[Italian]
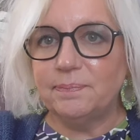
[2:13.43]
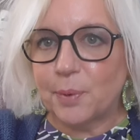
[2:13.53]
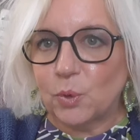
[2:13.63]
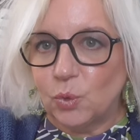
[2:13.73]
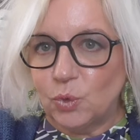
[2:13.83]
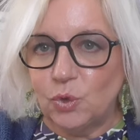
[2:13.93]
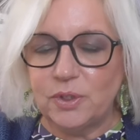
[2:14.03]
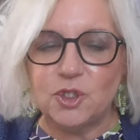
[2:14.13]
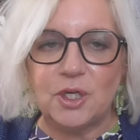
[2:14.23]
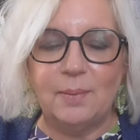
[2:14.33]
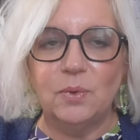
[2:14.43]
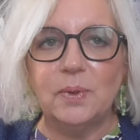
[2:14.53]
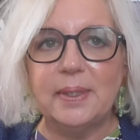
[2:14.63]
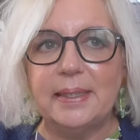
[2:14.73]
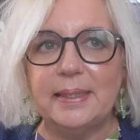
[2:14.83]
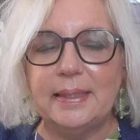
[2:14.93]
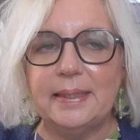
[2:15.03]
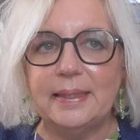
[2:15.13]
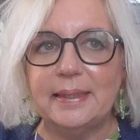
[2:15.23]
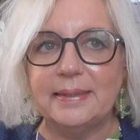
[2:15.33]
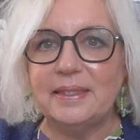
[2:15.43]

prodotto diciamo eh,